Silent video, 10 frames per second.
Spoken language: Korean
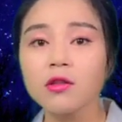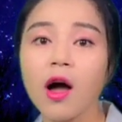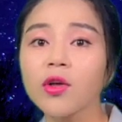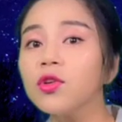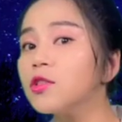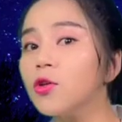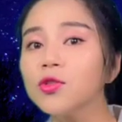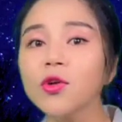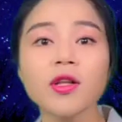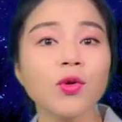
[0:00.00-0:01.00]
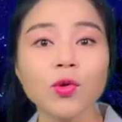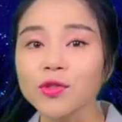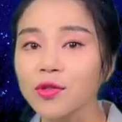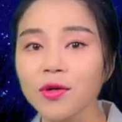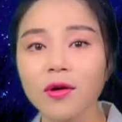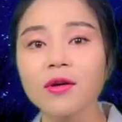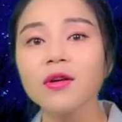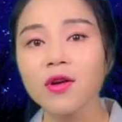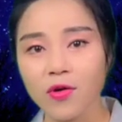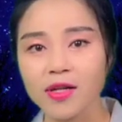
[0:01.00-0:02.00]
당연히 선선한 곳으로
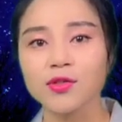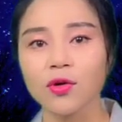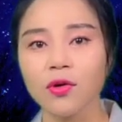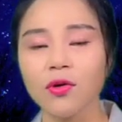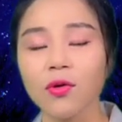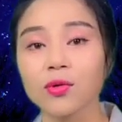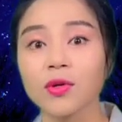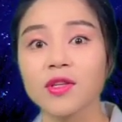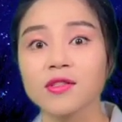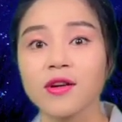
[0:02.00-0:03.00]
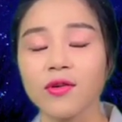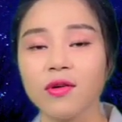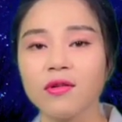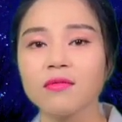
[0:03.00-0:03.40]
끌려가죠 어떻게 됐을까요?